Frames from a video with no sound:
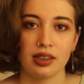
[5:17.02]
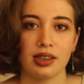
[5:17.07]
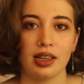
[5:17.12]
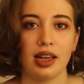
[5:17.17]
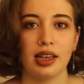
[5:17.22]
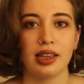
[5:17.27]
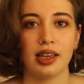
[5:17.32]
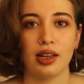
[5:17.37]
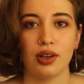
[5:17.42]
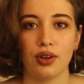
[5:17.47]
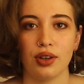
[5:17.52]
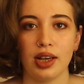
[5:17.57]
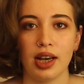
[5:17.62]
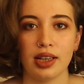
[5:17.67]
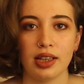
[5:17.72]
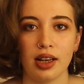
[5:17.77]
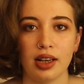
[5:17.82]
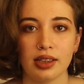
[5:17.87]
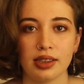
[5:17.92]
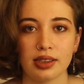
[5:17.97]
den geliyor.
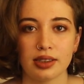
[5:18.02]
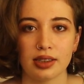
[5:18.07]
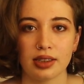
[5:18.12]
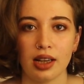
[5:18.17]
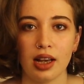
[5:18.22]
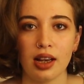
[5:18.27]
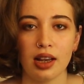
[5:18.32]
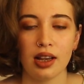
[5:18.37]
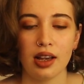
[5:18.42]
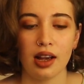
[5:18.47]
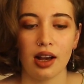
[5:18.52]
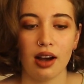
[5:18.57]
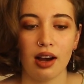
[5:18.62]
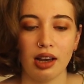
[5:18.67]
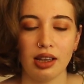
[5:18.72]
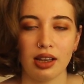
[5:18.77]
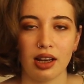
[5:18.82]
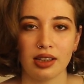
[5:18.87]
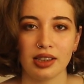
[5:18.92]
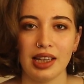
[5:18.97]
Yani aslında
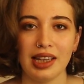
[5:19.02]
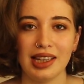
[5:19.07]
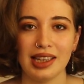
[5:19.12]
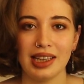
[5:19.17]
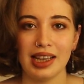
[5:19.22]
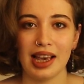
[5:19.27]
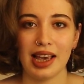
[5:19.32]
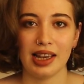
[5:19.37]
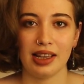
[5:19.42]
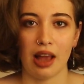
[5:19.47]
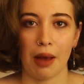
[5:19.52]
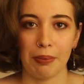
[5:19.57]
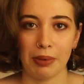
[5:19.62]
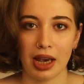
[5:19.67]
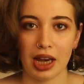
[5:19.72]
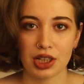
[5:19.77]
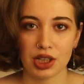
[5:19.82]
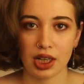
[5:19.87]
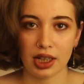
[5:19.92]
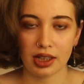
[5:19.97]
aynı anda iki eylem
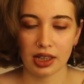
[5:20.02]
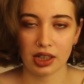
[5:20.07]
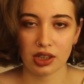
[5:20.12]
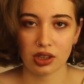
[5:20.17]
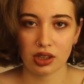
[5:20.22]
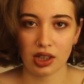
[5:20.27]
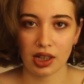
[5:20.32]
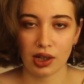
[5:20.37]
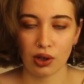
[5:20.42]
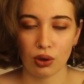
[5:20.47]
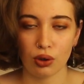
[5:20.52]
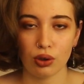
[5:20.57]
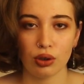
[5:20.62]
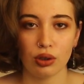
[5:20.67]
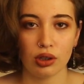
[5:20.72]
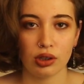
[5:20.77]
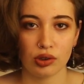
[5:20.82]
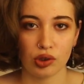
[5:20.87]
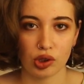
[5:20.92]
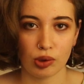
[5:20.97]
gerçekleştiriliyor
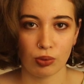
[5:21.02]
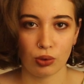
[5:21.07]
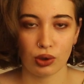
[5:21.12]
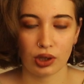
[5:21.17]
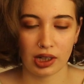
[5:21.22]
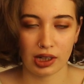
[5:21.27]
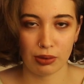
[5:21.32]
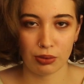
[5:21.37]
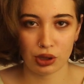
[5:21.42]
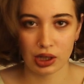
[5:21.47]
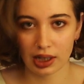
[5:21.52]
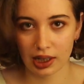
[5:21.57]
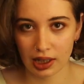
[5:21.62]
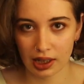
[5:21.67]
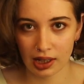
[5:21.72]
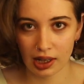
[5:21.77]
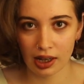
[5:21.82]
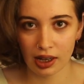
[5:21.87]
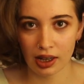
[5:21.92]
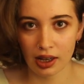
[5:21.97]
simultane bir
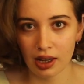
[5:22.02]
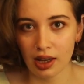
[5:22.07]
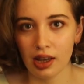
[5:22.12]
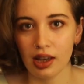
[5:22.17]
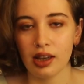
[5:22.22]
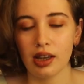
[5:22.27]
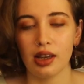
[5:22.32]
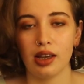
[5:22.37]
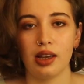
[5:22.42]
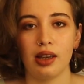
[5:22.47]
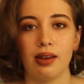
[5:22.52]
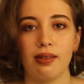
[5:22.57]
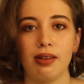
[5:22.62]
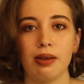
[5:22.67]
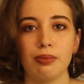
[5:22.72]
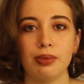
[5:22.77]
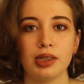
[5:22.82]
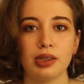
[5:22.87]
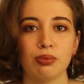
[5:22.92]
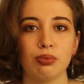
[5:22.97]
şekilde. E,
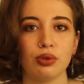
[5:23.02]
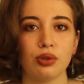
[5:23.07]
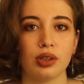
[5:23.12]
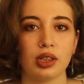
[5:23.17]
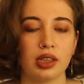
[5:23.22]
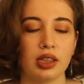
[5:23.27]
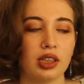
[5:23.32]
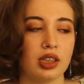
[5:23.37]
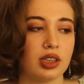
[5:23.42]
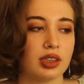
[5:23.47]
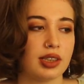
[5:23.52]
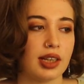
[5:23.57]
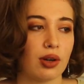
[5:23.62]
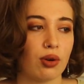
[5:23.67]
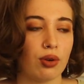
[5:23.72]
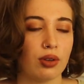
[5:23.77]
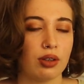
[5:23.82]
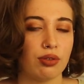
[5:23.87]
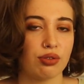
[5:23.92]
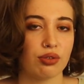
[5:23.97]
ve biz bunları
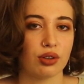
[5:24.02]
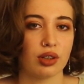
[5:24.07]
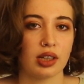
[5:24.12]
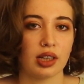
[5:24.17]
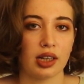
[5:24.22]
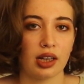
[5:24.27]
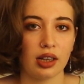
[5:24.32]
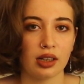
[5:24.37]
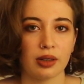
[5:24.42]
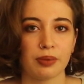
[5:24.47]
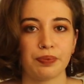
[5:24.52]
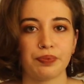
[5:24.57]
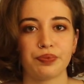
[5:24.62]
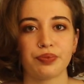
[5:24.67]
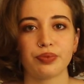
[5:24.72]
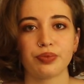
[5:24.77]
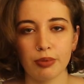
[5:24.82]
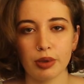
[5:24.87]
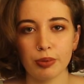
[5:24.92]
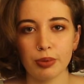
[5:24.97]
jerondif kullanarak
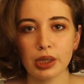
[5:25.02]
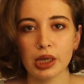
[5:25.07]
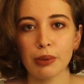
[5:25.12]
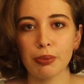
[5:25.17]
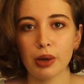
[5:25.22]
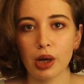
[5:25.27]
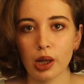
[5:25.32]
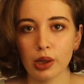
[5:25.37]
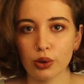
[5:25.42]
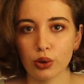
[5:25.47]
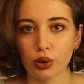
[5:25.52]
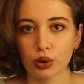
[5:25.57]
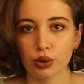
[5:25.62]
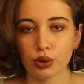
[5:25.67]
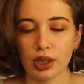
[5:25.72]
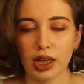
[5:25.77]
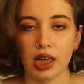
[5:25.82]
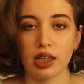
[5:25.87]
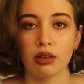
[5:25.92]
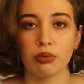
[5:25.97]
birbirine
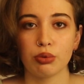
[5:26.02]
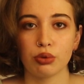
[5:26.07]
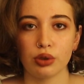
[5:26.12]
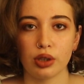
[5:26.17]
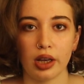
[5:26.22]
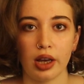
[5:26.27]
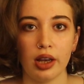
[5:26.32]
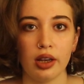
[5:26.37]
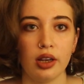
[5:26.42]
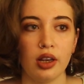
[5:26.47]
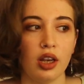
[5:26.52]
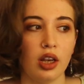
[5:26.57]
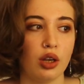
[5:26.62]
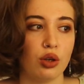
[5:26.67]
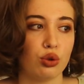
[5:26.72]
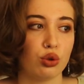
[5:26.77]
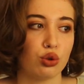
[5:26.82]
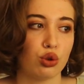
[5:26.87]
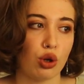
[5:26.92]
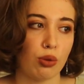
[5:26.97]
bağlıyoruz. Yani burada
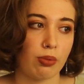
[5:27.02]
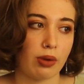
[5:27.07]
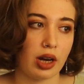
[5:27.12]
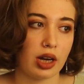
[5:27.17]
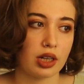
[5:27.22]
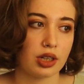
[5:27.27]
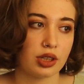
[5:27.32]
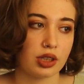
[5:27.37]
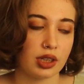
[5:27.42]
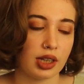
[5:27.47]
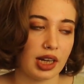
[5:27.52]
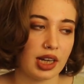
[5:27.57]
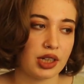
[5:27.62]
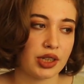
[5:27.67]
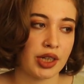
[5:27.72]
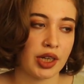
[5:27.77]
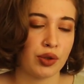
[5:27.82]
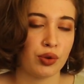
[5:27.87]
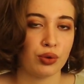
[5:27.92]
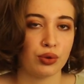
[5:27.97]
je marche et
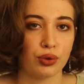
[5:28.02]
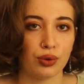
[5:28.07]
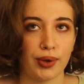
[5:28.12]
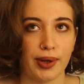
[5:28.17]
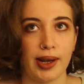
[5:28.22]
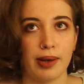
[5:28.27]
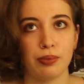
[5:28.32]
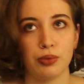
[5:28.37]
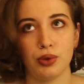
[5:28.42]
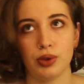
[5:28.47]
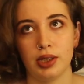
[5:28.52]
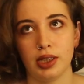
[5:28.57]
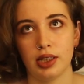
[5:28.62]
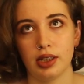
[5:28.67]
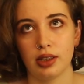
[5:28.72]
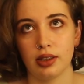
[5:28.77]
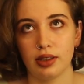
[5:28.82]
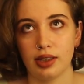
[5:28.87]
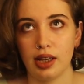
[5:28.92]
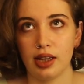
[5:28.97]
j'écoute de la
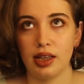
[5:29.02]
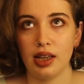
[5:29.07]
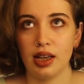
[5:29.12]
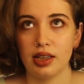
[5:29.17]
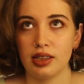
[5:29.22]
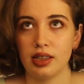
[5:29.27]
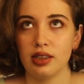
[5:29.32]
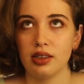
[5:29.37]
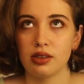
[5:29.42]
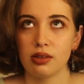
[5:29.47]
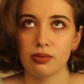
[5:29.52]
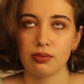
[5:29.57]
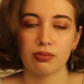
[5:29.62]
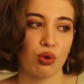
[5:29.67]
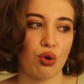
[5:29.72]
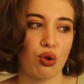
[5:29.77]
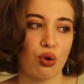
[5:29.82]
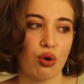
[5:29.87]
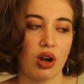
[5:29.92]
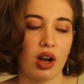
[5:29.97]
musique derseniz
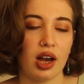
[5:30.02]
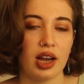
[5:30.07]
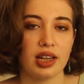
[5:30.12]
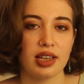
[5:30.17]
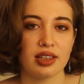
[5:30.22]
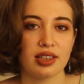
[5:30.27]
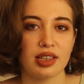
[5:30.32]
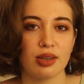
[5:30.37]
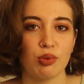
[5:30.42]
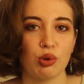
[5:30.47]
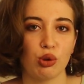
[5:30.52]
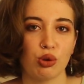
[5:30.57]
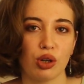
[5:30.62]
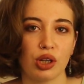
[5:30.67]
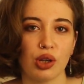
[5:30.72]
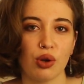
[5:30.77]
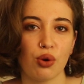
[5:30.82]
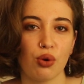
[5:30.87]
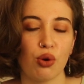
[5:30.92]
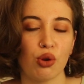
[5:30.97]
o aynı
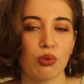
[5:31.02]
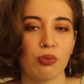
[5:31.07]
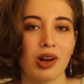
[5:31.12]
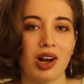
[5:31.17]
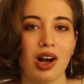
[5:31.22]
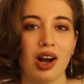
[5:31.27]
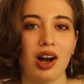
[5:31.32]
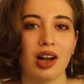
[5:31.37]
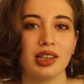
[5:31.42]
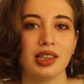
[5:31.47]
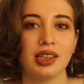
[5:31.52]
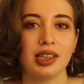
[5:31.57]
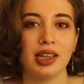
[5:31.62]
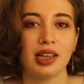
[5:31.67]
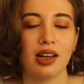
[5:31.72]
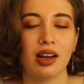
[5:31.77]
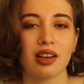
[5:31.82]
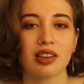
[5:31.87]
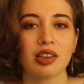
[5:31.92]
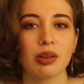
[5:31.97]
simultane olma
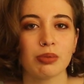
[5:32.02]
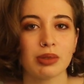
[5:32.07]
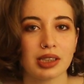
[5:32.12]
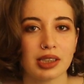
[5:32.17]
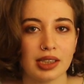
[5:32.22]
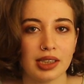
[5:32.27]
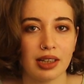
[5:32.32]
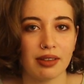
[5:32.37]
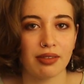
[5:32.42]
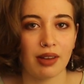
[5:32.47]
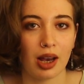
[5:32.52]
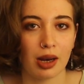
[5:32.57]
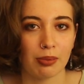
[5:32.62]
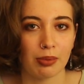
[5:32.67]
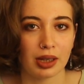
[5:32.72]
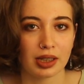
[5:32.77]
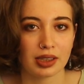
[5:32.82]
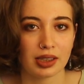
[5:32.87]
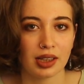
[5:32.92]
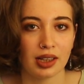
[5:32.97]
halini anlamını size
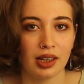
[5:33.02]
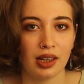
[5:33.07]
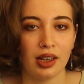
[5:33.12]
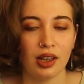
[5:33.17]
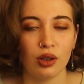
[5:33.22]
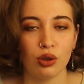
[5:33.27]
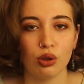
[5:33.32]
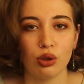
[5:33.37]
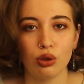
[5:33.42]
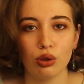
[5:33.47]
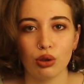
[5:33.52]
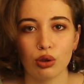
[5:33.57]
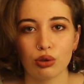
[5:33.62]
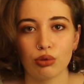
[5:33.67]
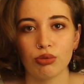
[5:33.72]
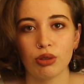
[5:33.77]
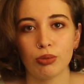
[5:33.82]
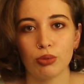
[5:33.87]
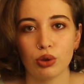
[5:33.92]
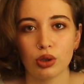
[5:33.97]
vermez.
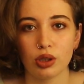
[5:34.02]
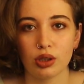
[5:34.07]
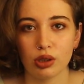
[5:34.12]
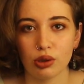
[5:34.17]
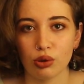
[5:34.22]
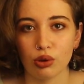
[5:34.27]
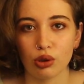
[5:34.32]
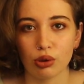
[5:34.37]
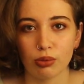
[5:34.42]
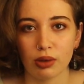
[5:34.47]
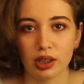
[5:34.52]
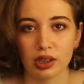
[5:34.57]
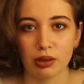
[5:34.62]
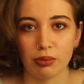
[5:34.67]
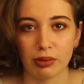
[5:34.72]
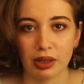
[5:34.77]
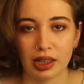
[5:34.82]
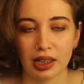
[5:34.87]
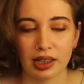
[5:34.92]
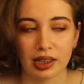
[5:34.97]
Yürüyorum ve müzik dinliyorum
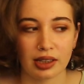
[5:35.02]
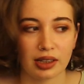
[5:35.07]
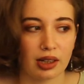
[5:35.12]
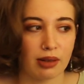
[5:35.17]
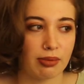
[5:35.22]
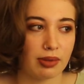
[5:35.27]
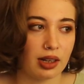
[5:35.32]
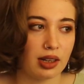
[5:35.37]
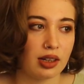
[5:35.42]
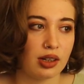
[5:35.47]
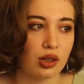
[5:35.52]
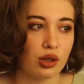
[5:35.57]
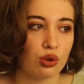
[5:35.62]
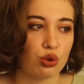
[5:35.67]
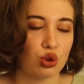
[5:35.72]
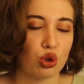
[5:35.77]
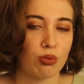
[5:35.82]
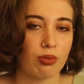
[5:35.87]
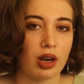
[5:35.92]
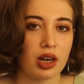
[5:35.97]
anlamına gelir. Ama
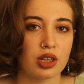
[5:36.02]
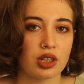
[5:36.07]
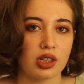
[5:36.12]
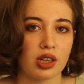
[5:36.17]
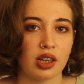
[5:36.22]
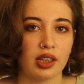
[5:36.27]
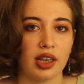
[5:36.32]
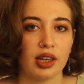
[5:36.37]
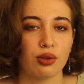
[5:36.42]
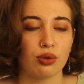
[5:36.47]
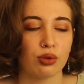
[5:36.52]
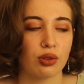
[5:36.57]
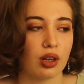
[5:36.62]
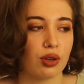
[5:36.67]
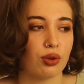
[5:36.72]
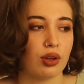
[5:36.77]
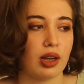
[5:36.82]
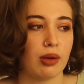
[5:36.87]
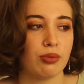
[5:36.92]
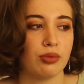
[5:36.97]
je marche en
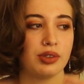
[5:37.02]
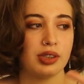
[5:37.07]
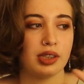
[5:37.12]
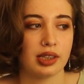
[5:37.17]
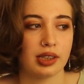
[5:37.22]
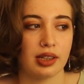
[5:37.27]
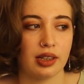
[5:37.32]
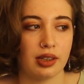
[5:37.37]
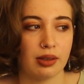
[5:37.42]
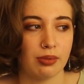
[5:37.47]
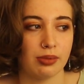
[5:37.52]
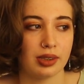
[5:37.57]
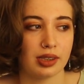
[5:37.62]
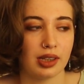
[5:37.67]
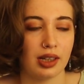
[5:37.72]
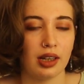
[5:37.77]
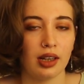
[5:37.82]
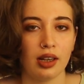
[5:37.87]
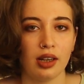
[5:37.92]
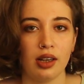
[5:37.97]
écoutant de la musique
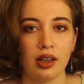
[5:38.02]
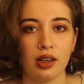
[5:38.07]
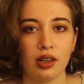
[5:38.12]
dediğimizde